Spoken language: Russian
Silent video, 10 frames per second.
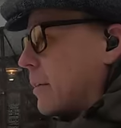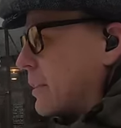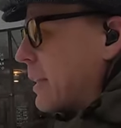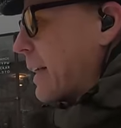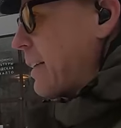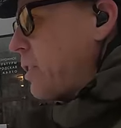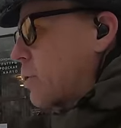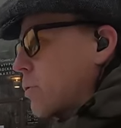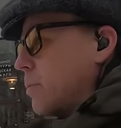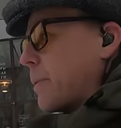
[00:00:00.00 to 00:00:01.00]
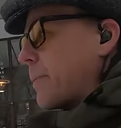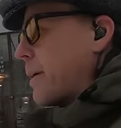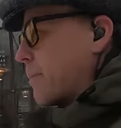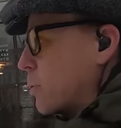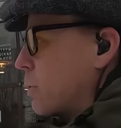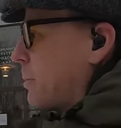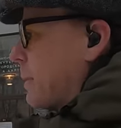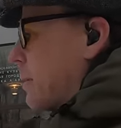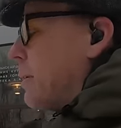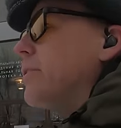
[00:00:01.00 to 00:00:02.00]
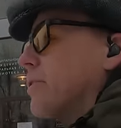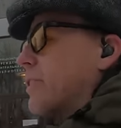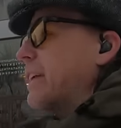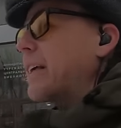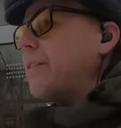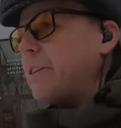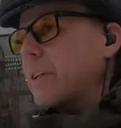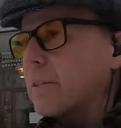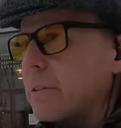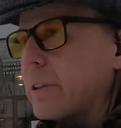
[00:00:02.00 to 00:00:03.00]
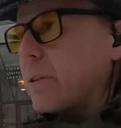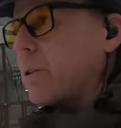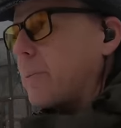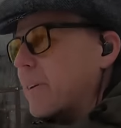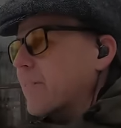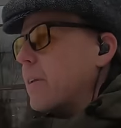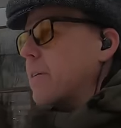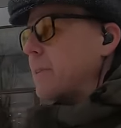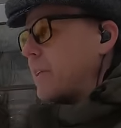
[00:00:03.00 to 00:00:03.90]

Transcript: взяла книжку по моей просьбе, сфотографировала ее и прислала